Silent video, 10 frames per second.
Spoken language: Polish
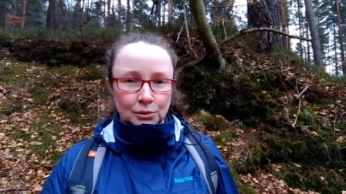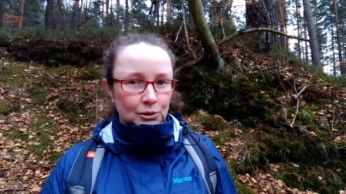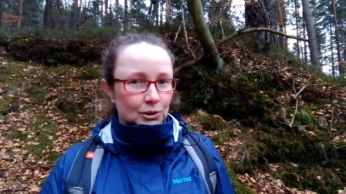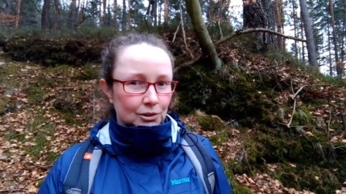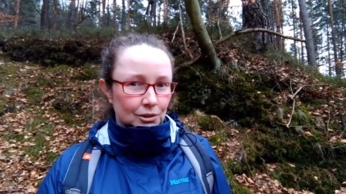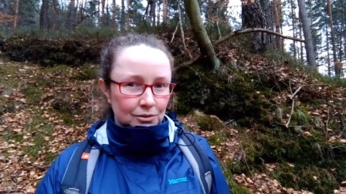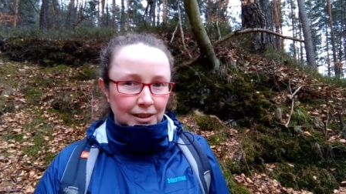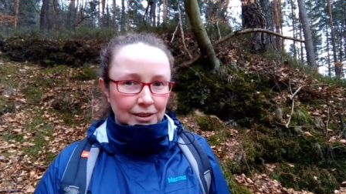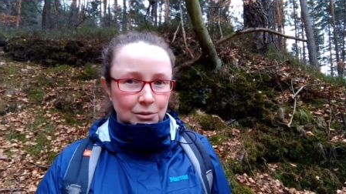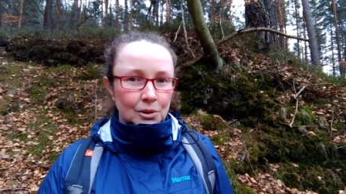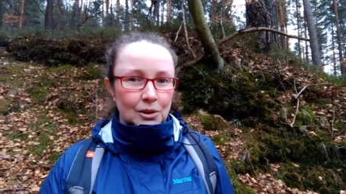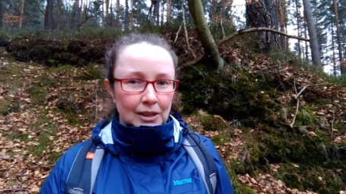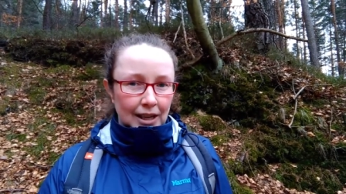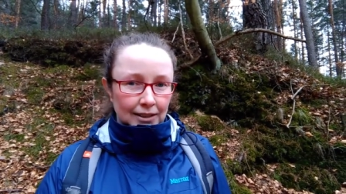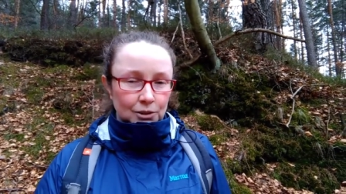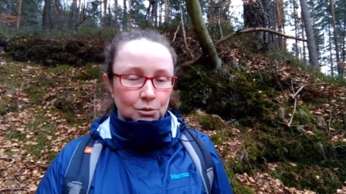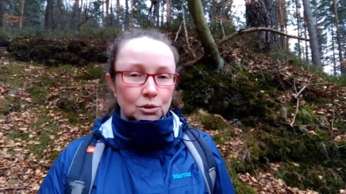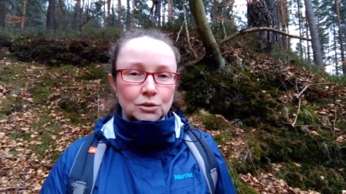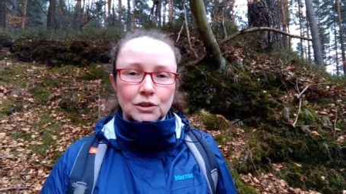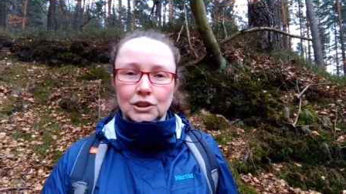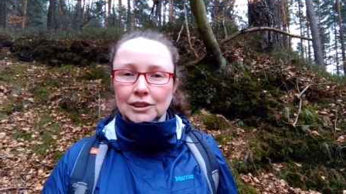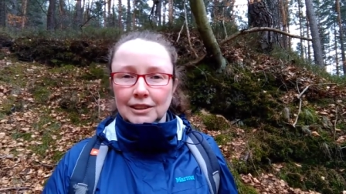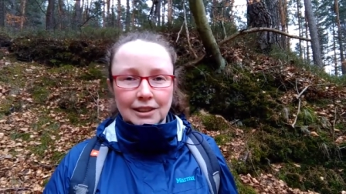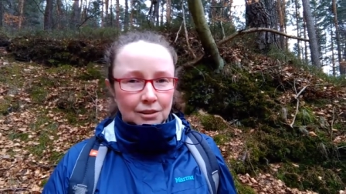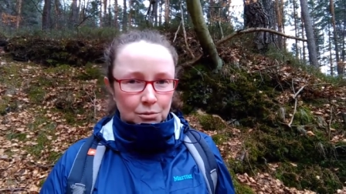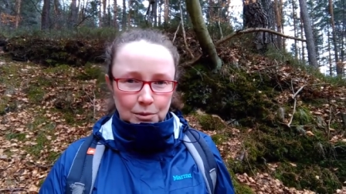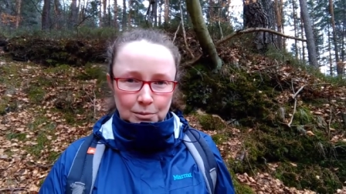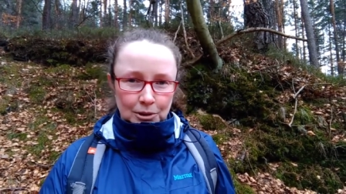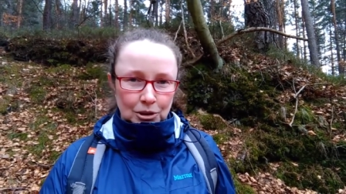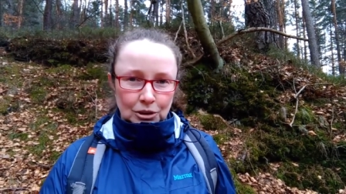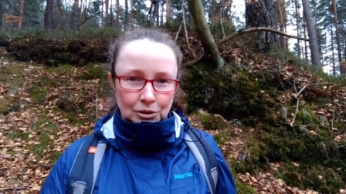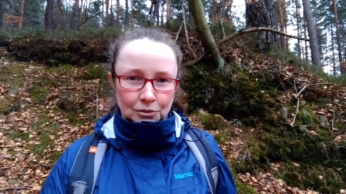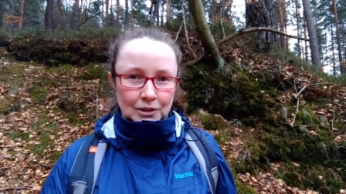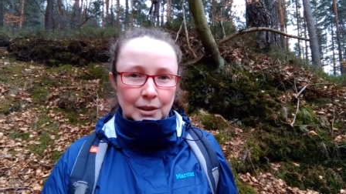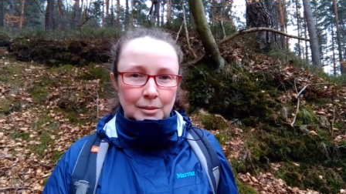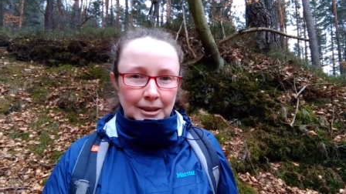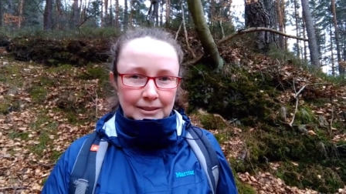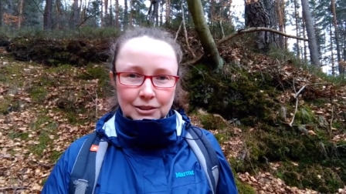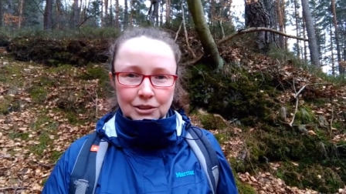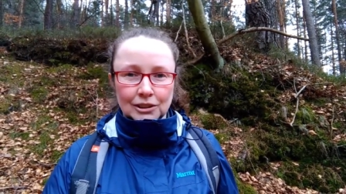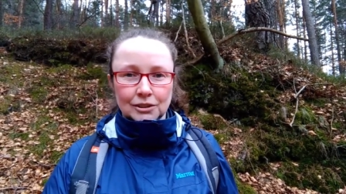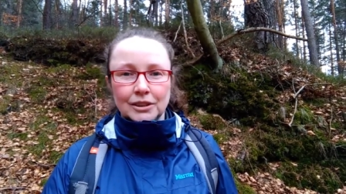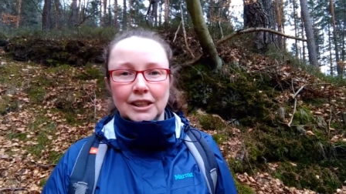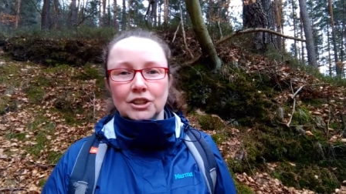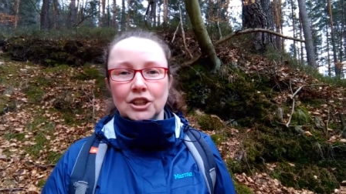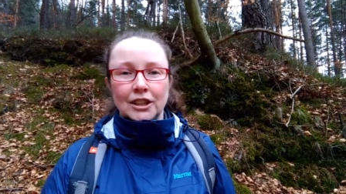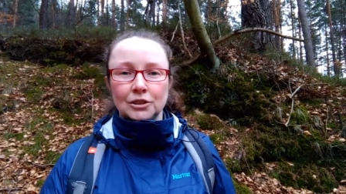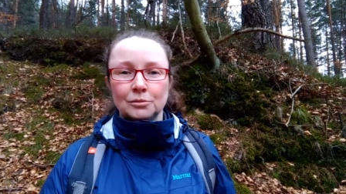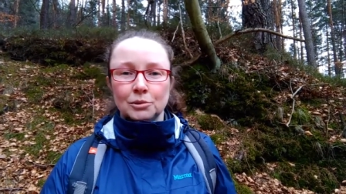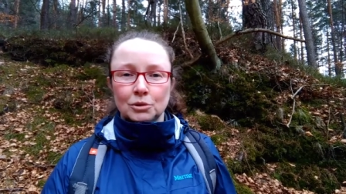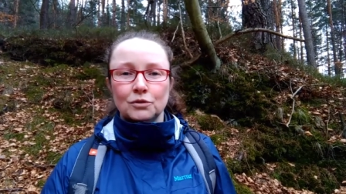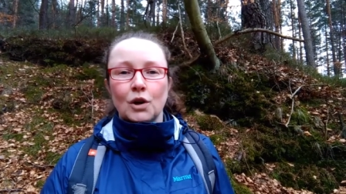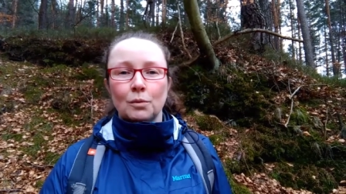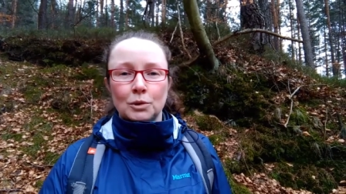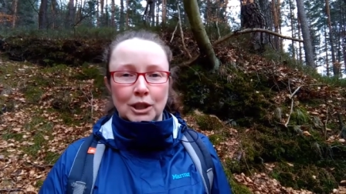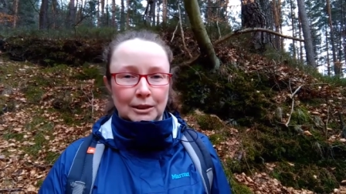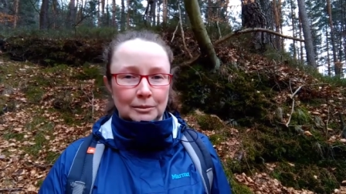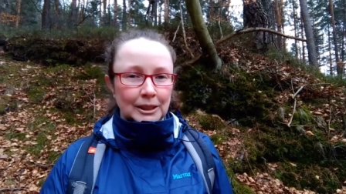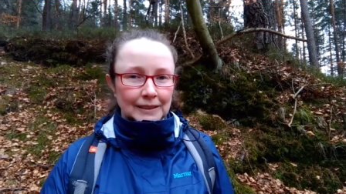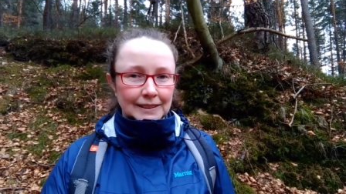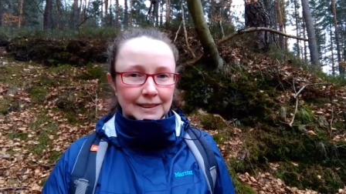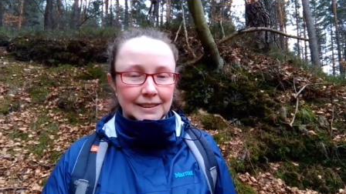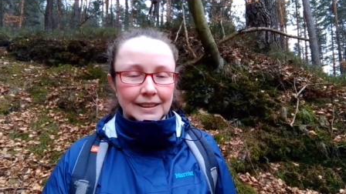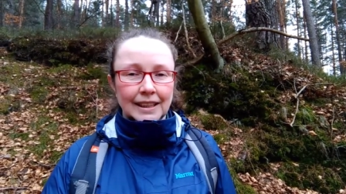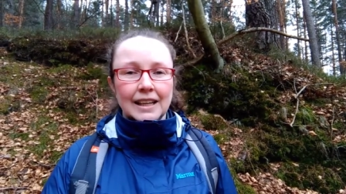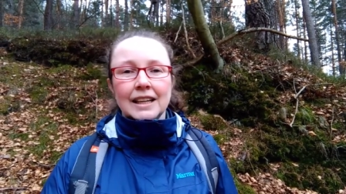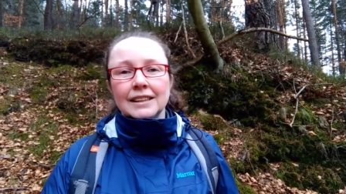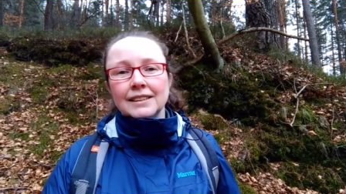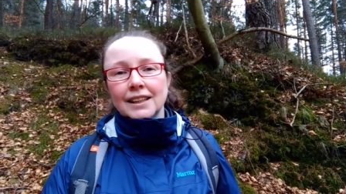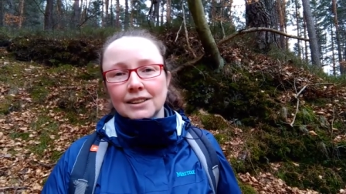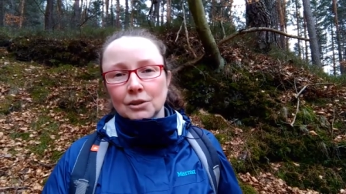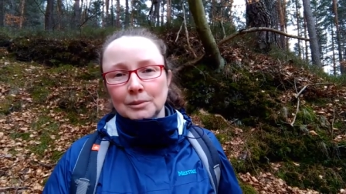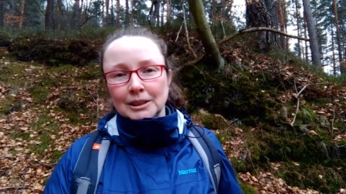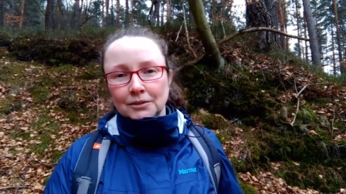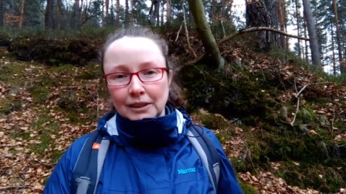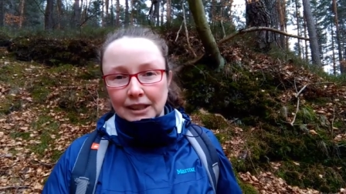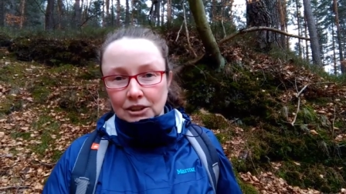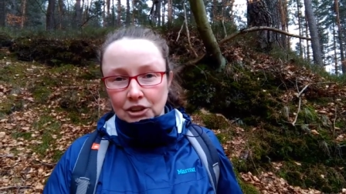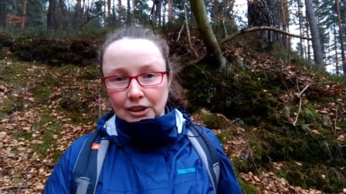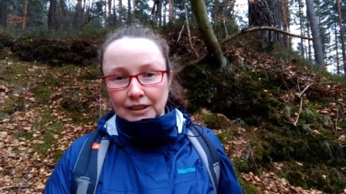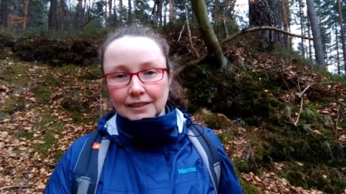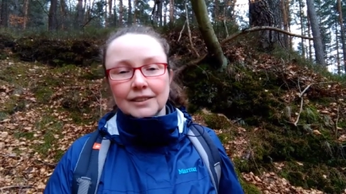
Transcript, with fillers: funkcjonowaniu lasu. Oczywiście nie lubimy dzików za bardzo, kiedy wkraczają już w obszar miejski, natomiast w lesie